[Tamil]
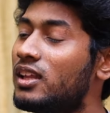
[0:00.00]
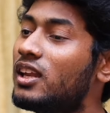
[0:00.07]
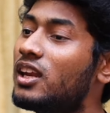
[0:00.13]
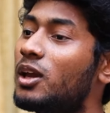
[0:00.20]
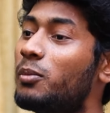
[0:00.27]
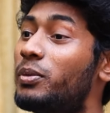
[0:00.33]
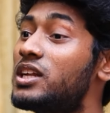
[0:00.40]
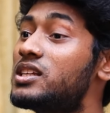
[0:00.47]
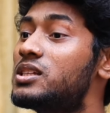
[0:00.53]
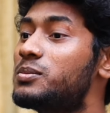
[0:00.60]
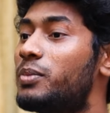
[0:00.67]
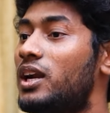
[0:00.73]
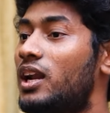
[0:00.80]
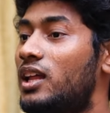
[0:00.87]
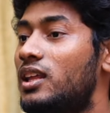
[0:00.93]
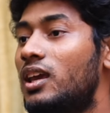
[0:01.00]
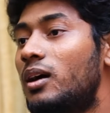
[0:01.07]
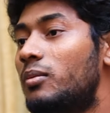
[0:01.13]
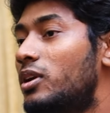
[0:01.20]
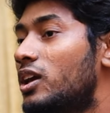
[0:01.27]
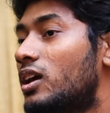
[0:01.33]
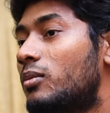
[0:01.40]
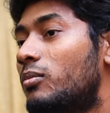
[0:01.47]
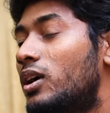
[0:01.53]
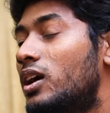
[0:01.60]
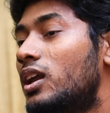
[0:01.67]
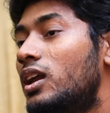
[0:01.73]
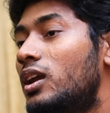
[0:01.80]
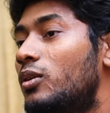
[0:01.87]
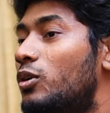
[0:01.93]
இதை நீங்கள் பெருசு பண்ணாதீங்க அப்படிங்கிற
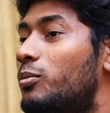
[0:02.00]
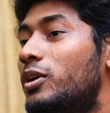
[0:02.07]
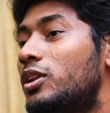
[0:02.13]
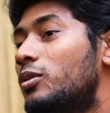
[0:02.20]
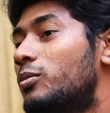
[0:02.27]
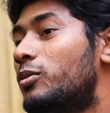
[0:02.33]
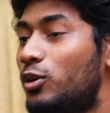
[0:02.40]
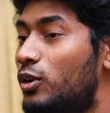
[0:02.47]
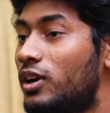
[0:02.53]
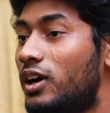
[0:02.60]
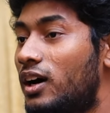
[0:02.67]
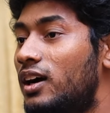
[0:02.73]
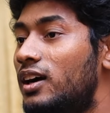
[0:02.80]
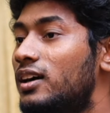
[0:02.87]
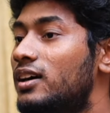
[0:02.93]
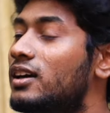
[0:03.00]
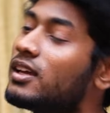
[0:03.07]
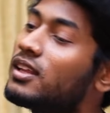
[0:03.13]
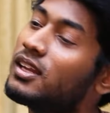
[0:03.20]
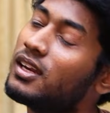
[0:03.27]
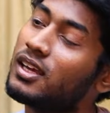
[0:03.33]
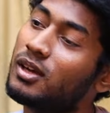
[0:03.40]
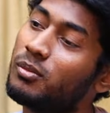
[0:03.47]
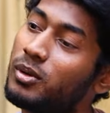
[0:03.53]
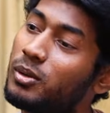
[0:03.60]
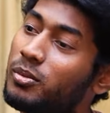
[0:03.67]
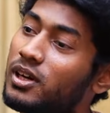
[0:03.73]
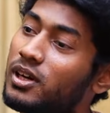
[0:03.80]
மாதிரி ஒரு பதிவு போட்டிருக்காங்க இதை நீங்கள் எப்படி